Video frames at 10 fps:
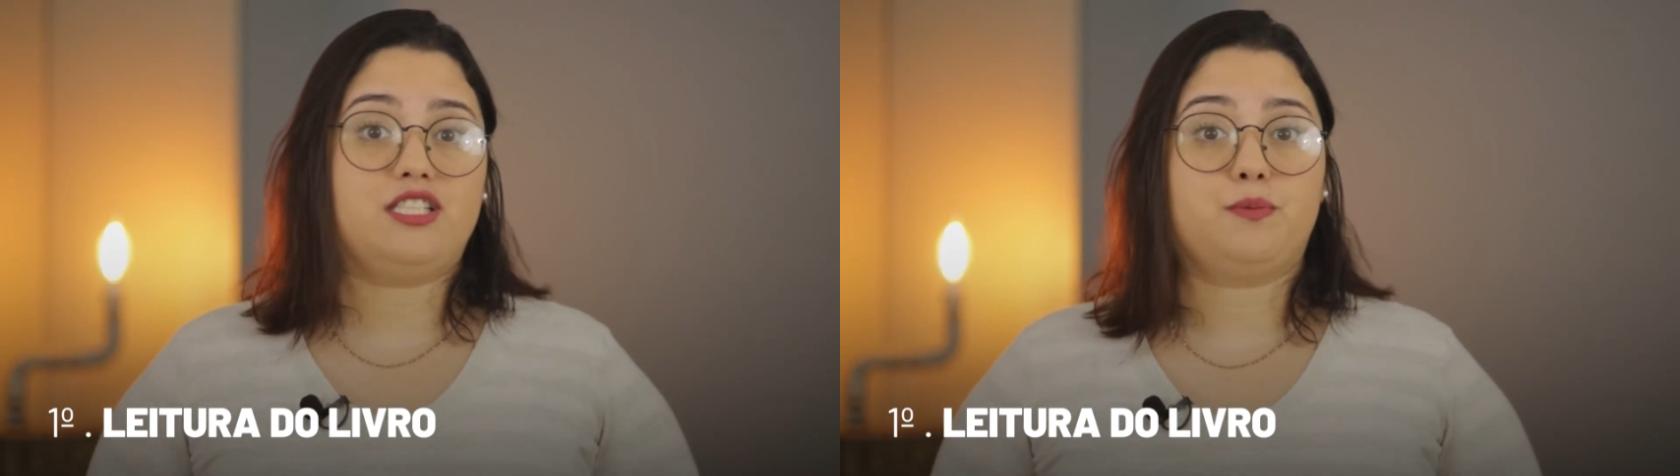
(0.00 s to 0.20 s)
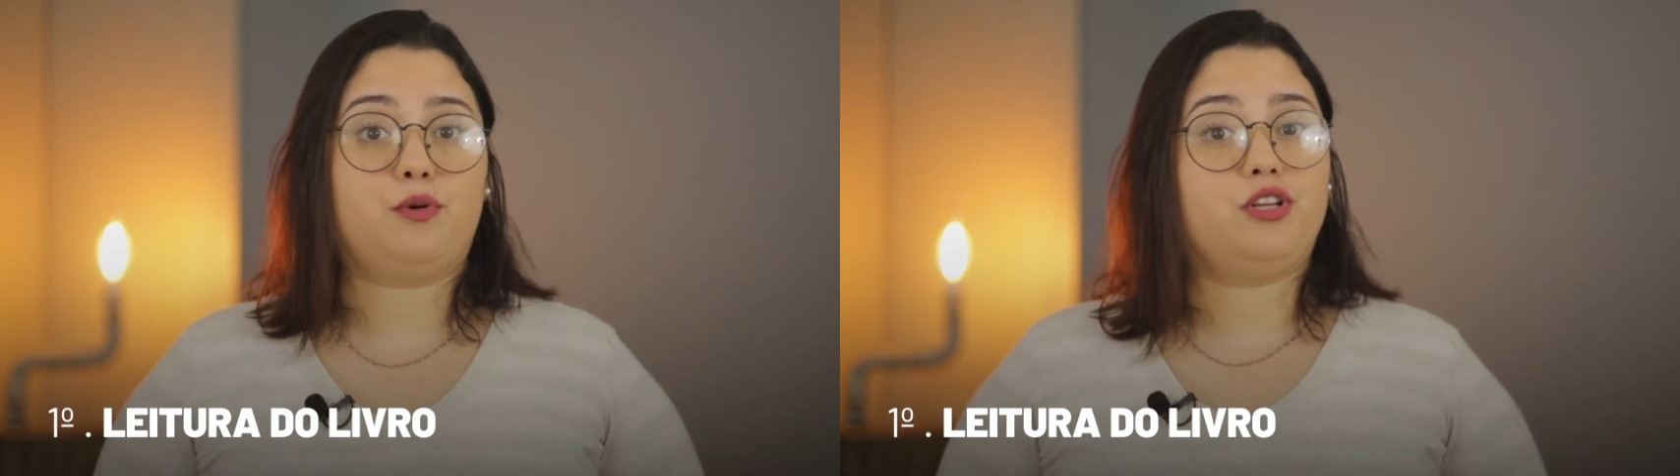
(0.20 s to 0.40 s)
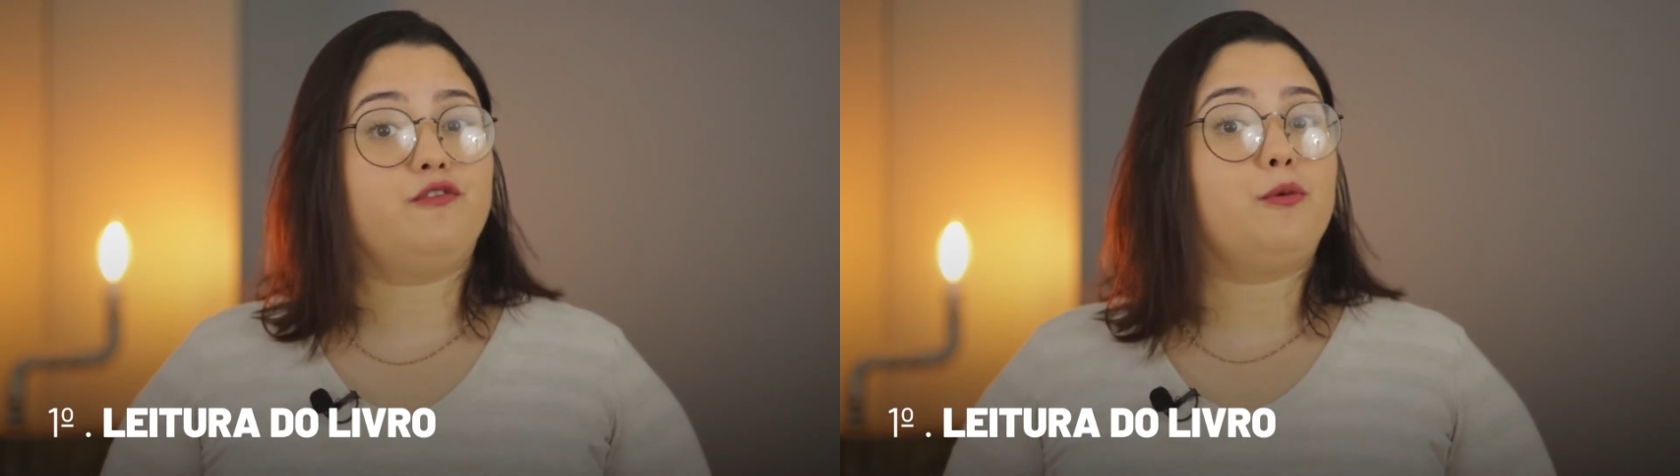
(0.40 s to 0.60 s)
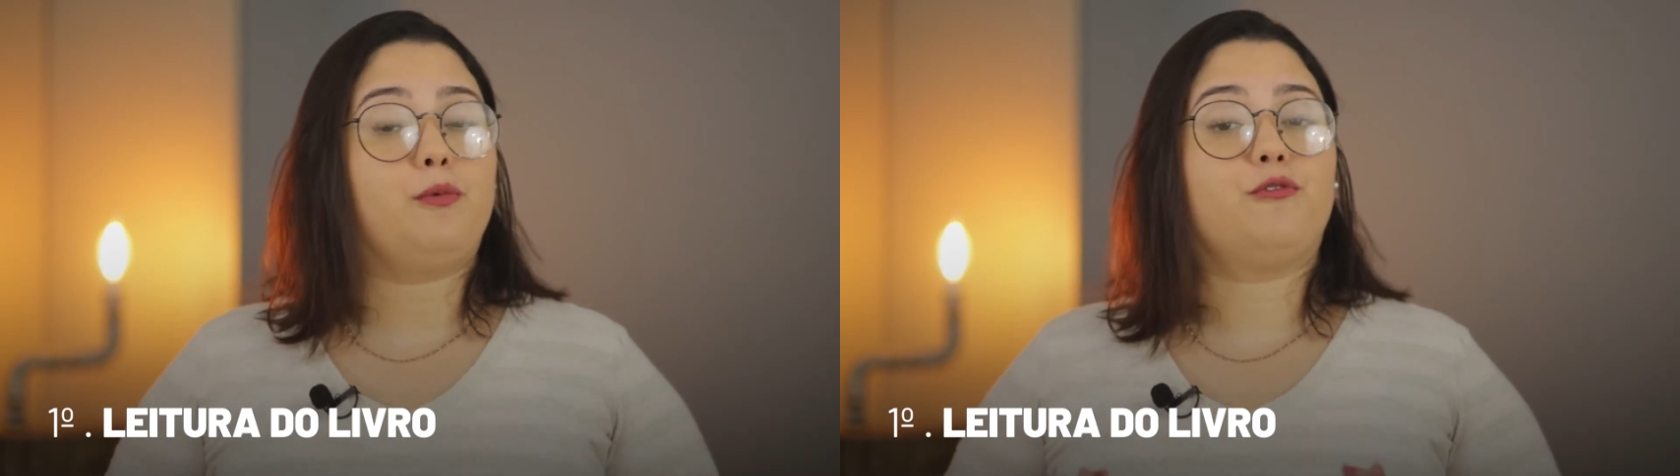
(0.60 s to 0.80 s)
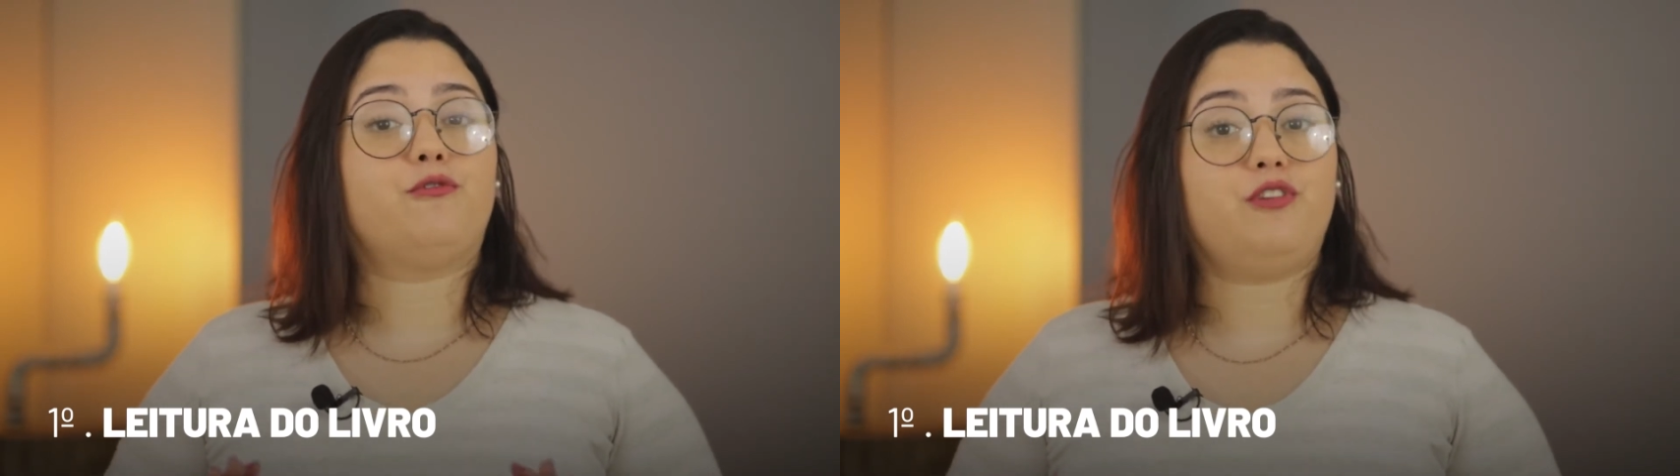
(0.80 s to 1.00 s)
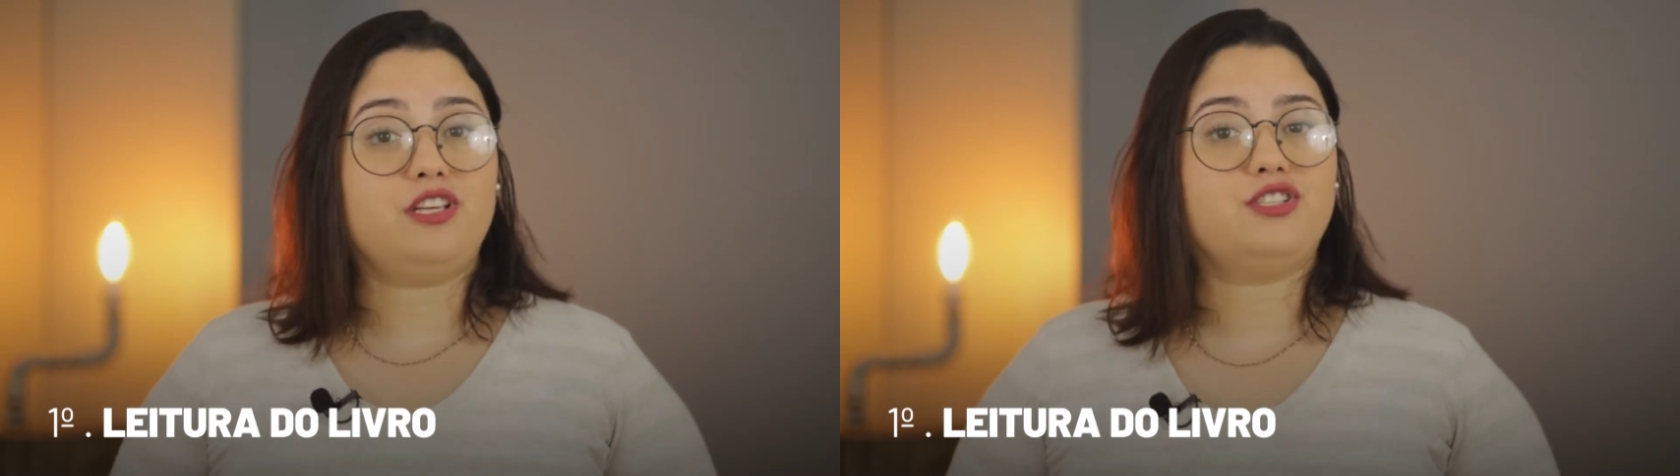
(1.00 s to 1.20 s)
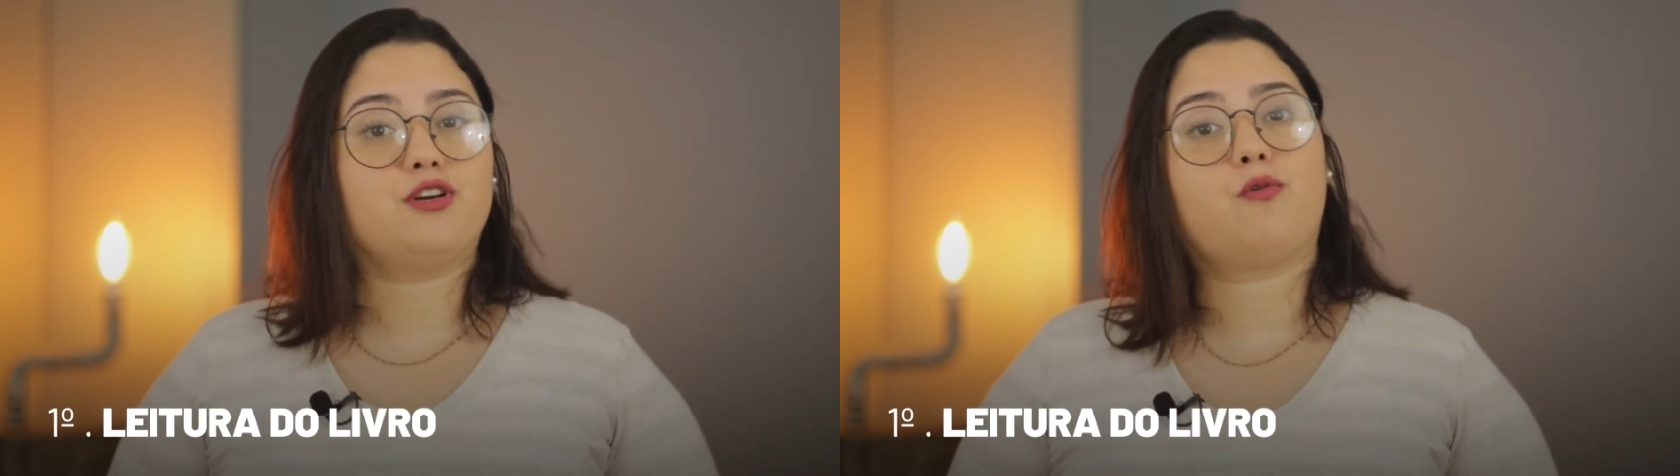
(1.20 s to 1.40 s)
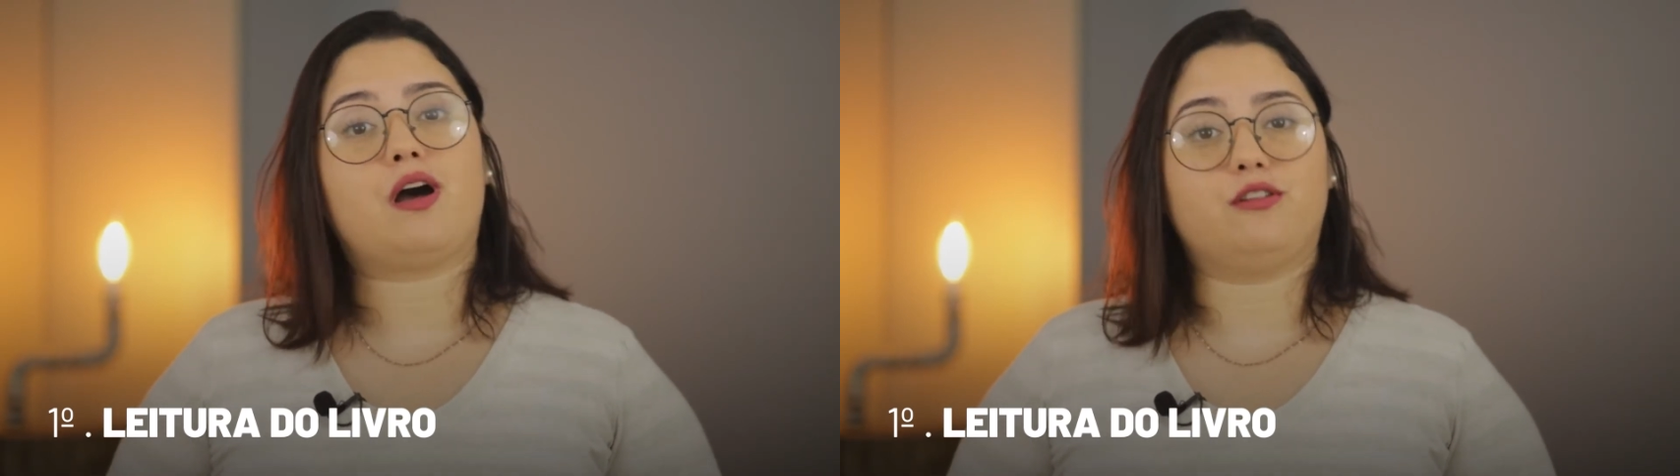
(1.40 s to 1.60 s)
disponível por
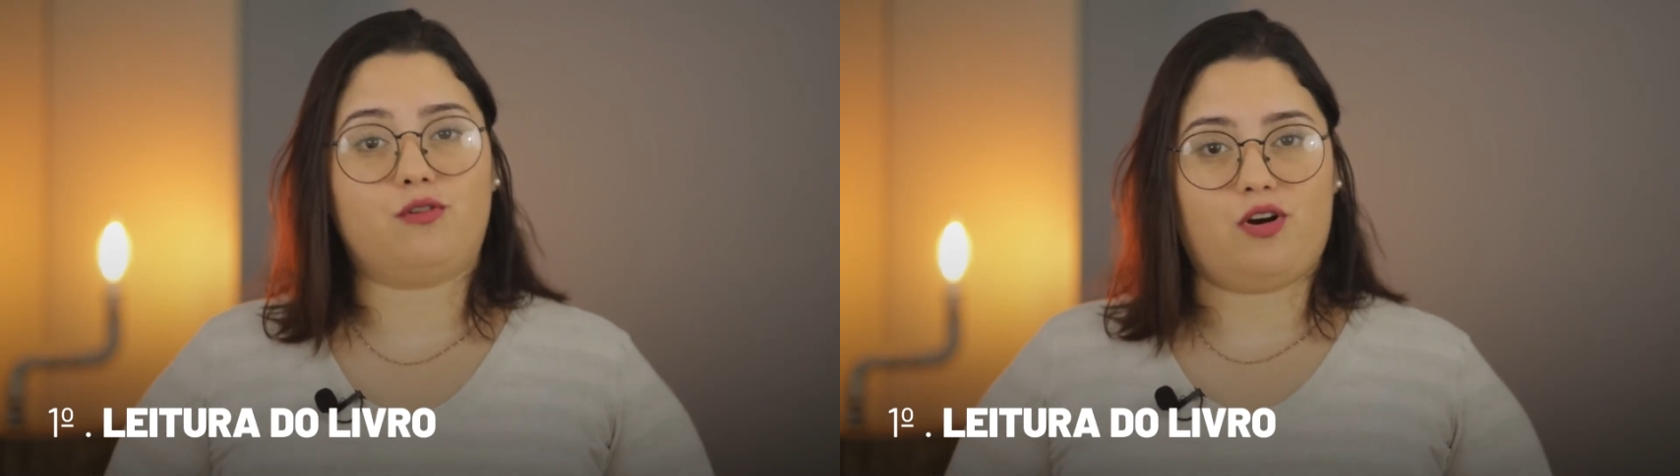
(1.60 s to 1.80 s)
24